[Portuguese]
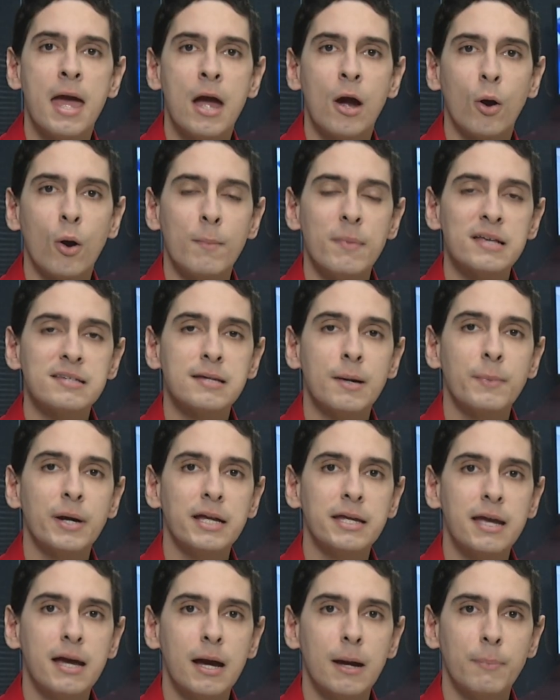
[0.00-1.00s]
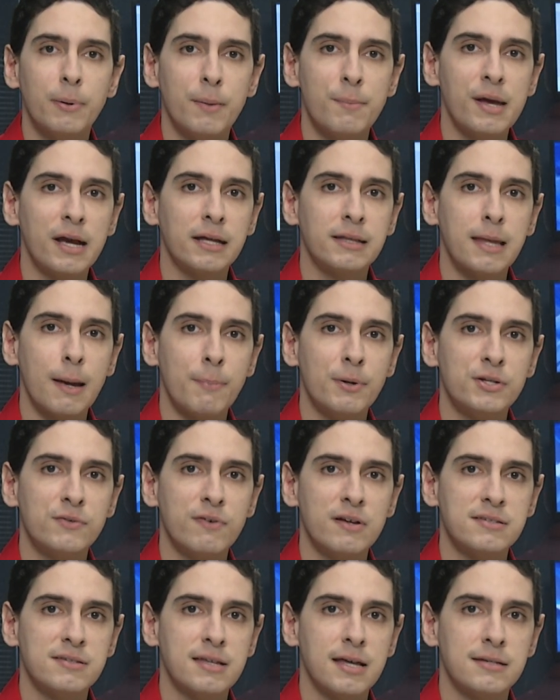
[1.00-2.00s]
Começa amanhã a primeira etapa de
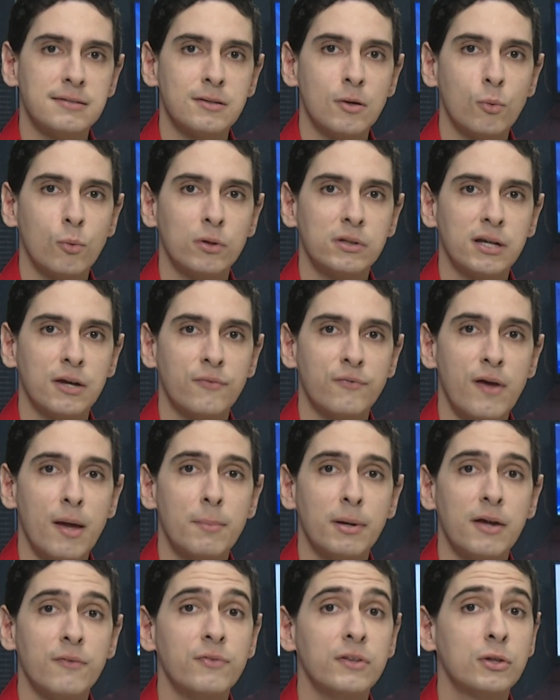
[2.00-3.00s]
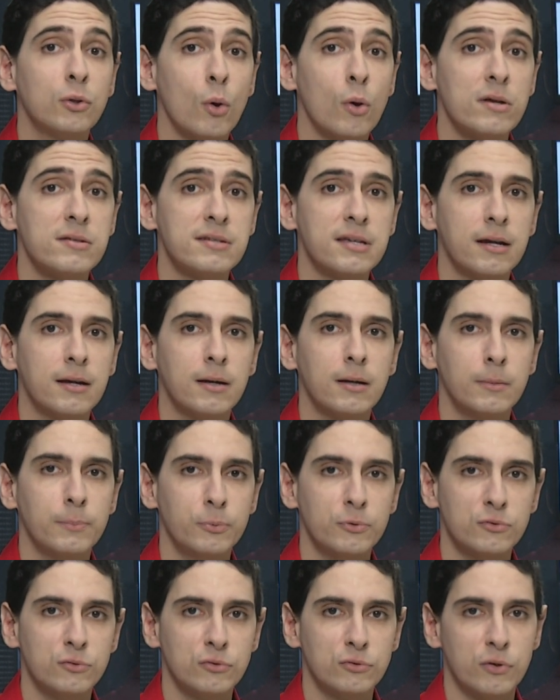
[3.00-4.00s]
vacinação contra a febre aftosa em
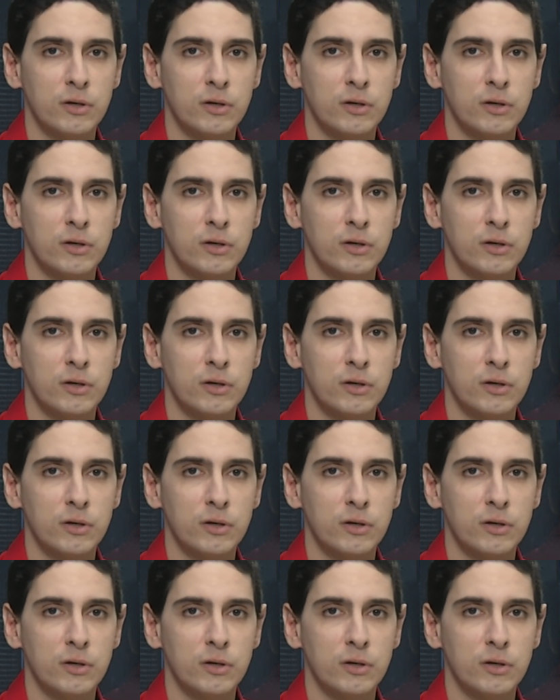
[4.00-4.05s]
Campos dos